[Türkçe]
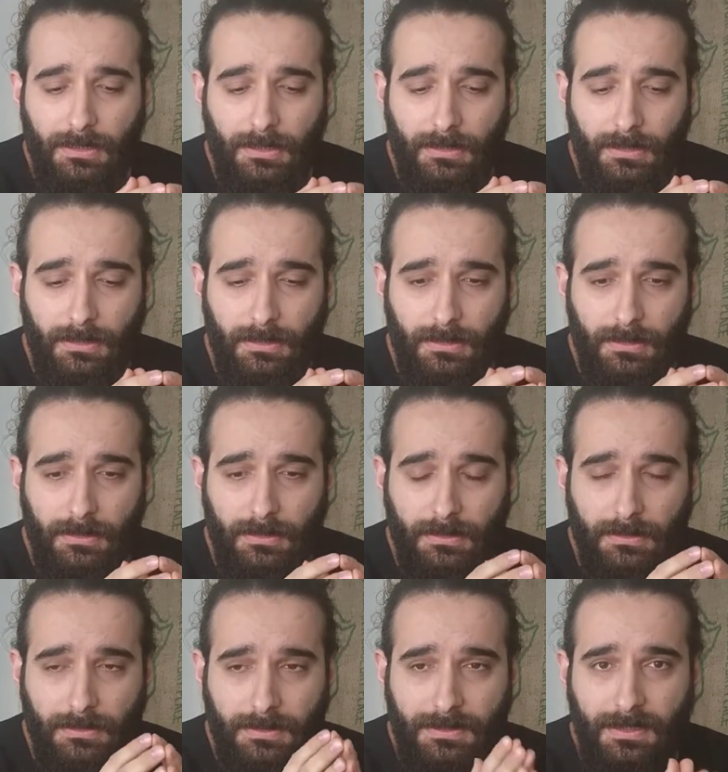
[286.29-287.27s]
Ee,
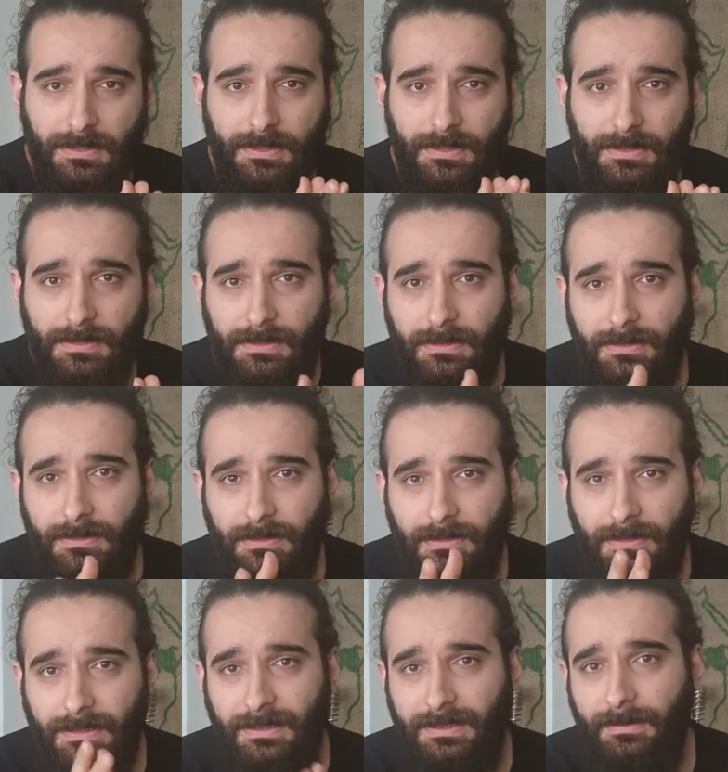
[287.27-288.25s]
kısacası
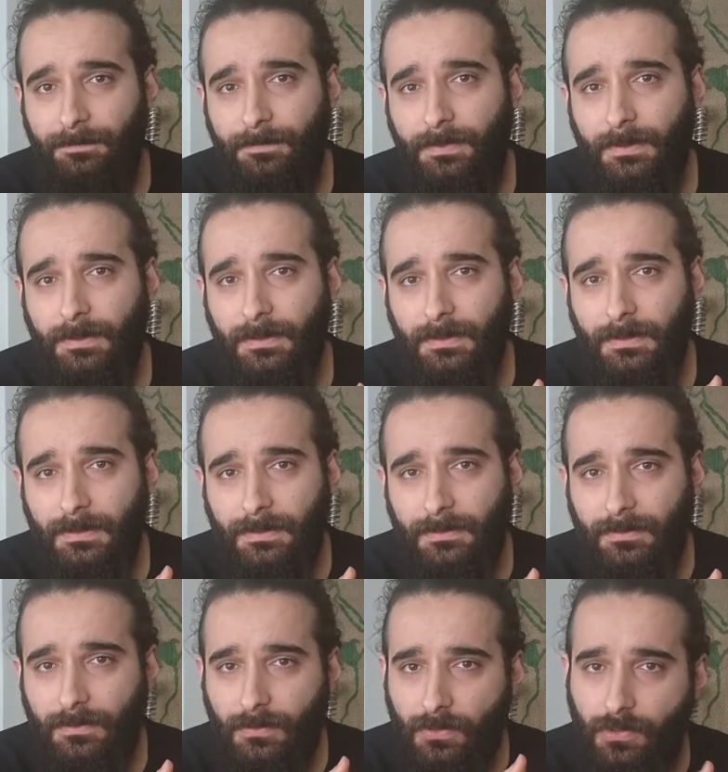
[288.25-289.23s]
gidip
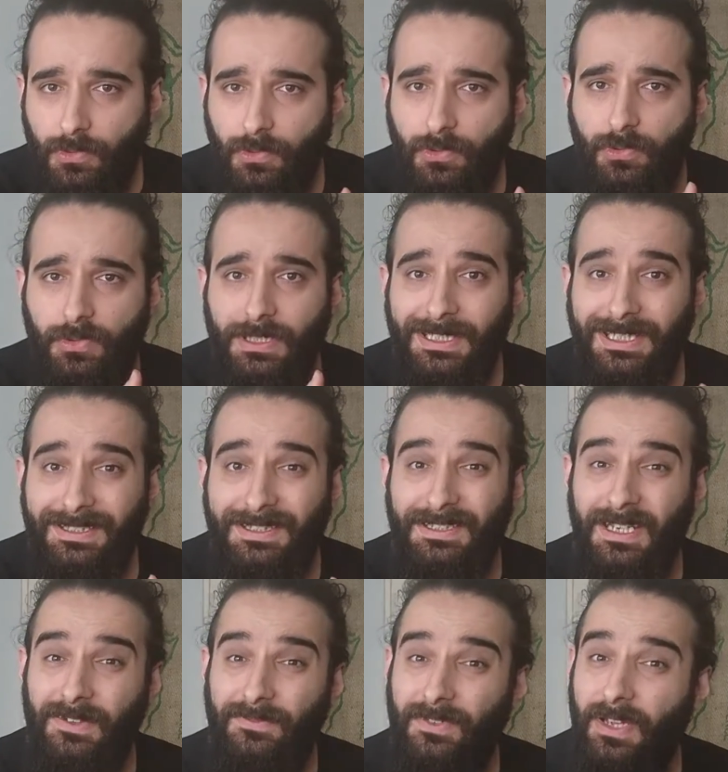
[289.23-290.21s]
ucu ucuna
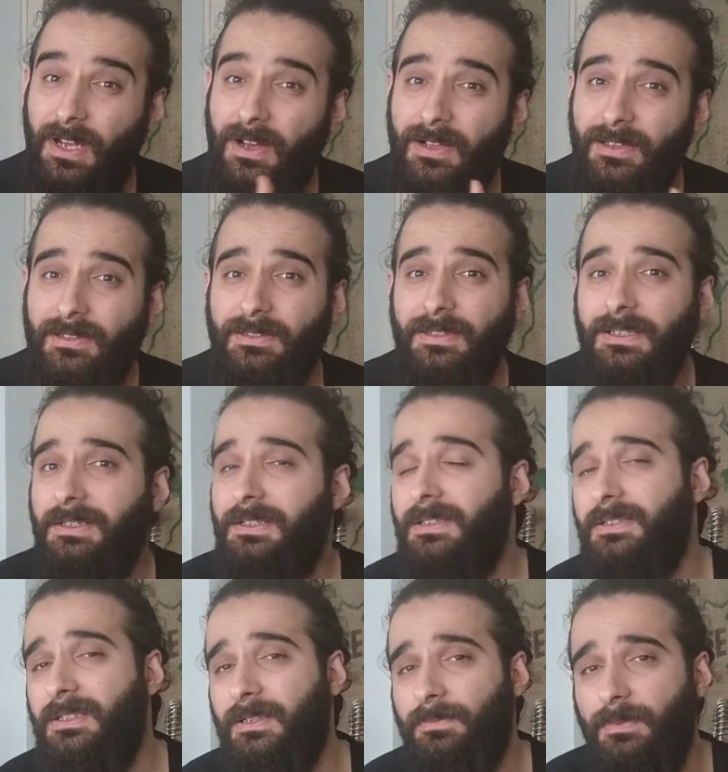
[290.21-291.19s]
yetecek veya altında
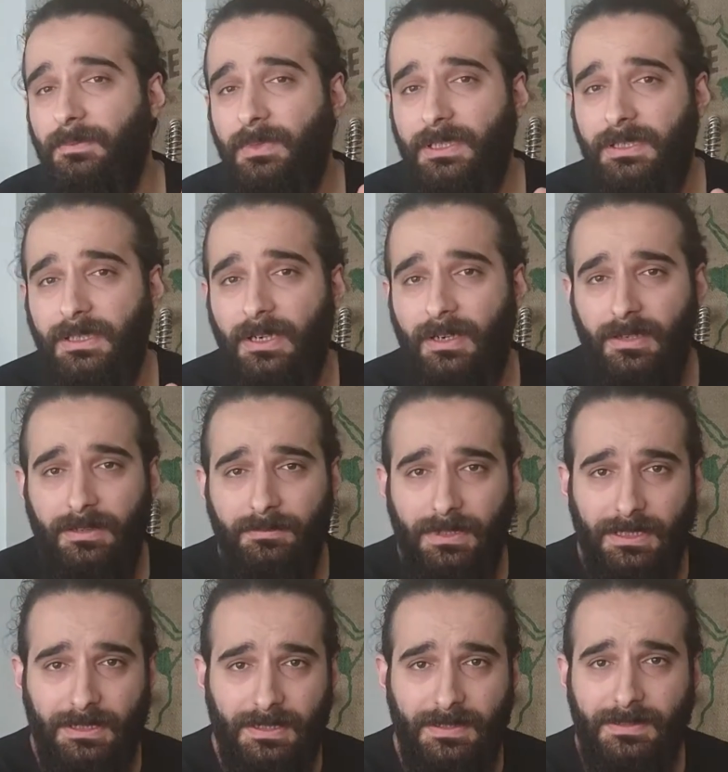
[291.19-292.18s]
kalacak bir makine
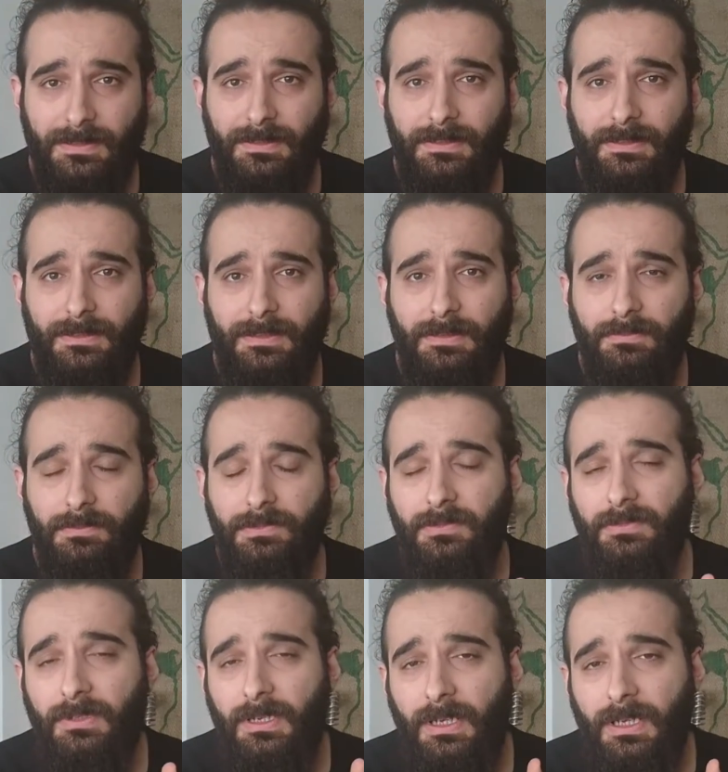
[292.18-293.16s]
almayın kesinlikle.
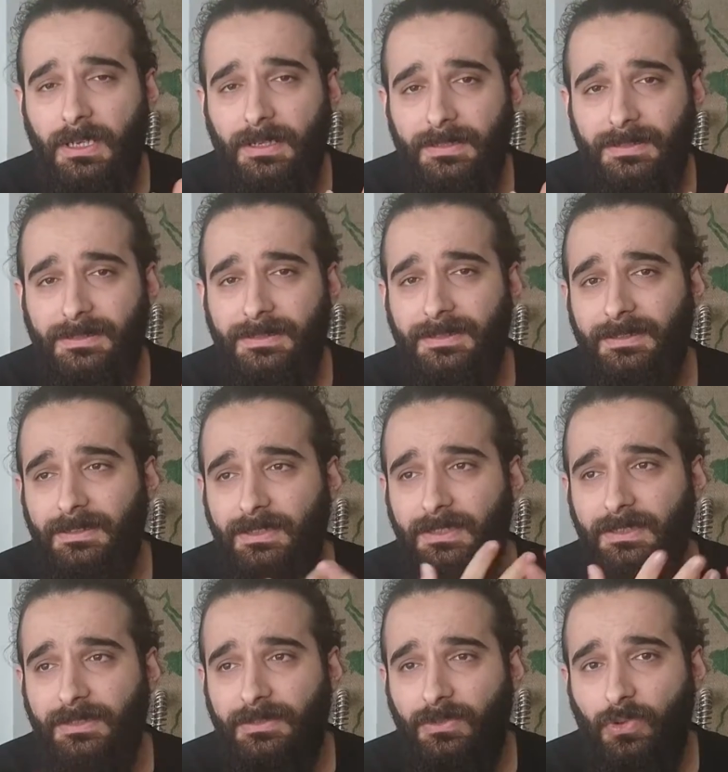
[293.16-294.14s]
Bu sizin
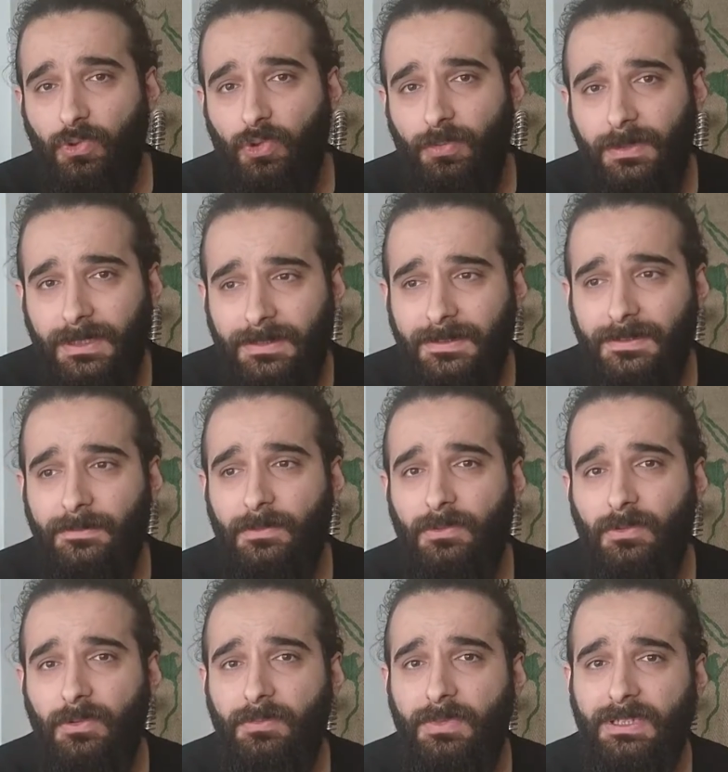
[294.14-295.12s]
için kötü bir yatırım
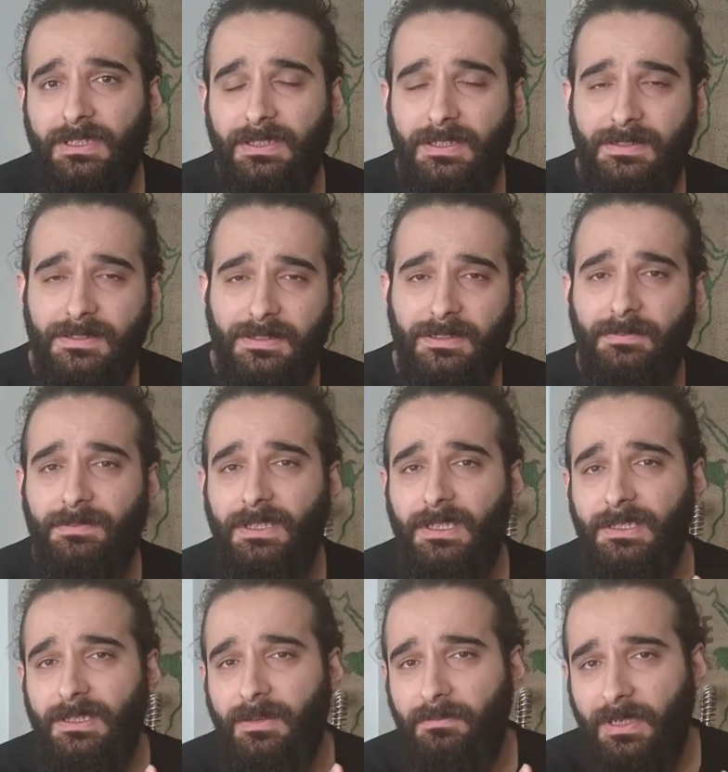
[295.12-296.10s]
olur. O makineyi satıp
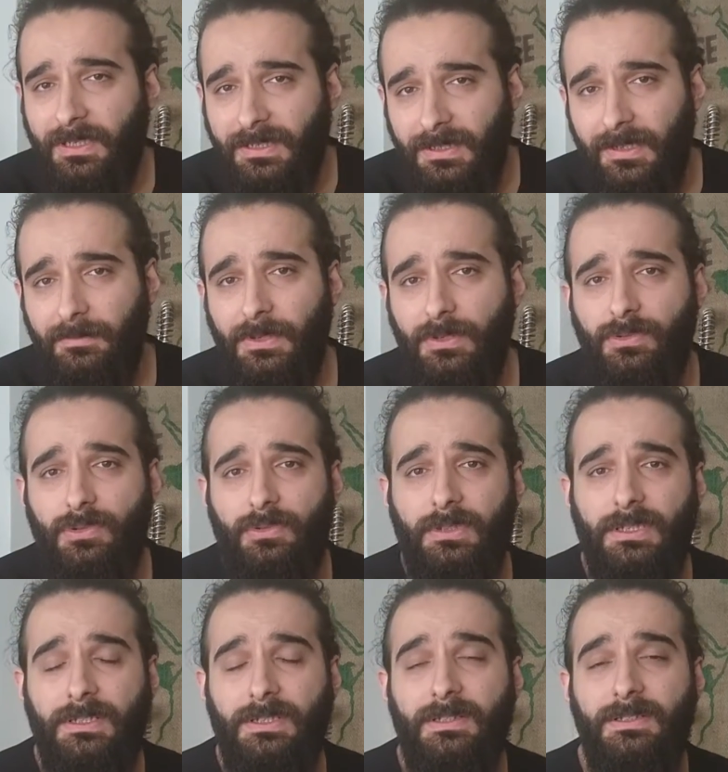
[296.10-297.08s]
yeniden makine almak
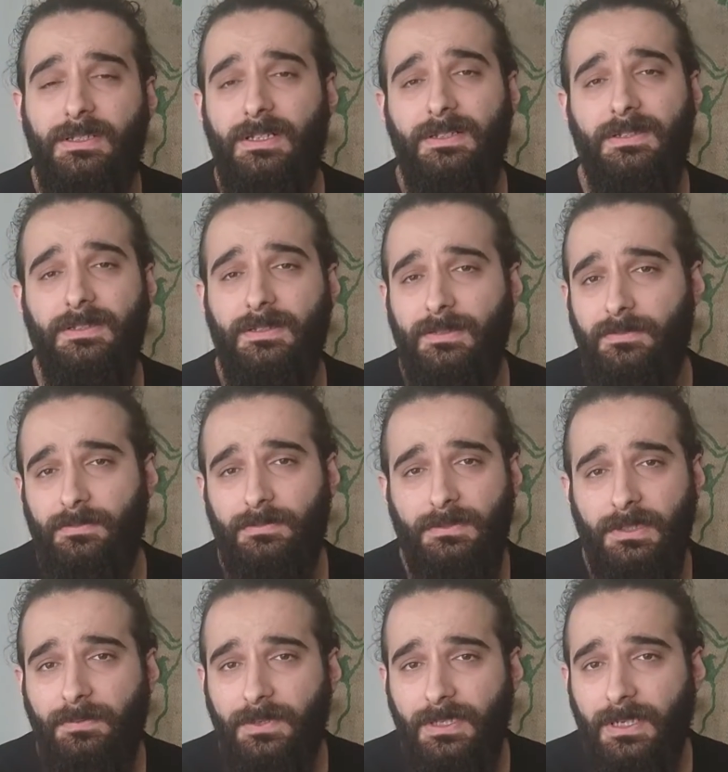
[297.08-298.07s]
zorunda
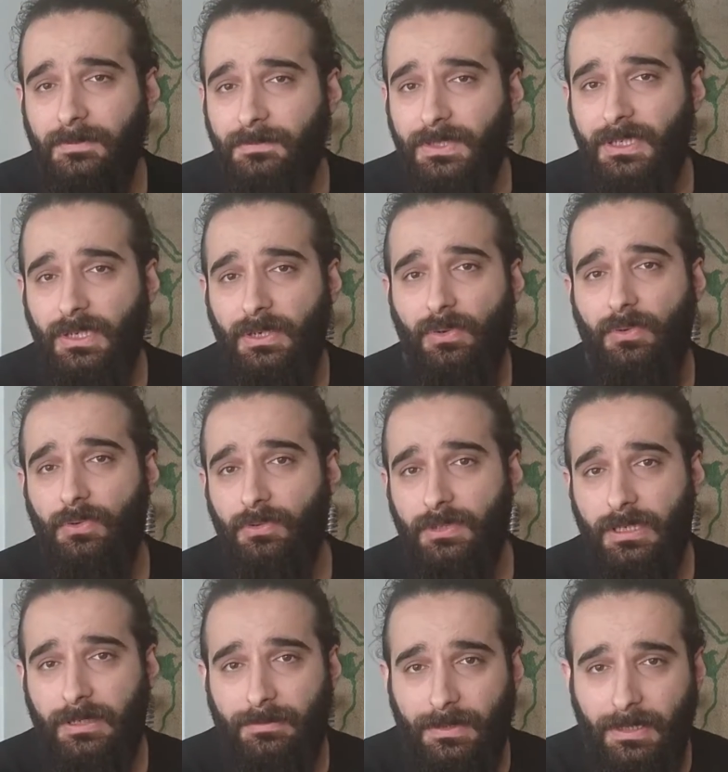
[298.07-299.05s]
kalacaksınız. Yapacak bir şey yok
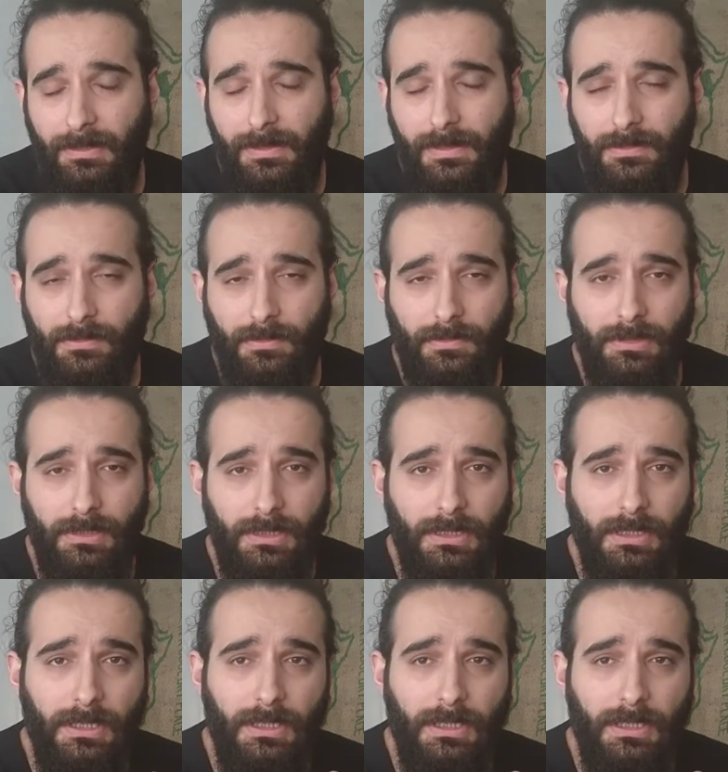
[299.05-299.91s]
olacak bir yerden sonra.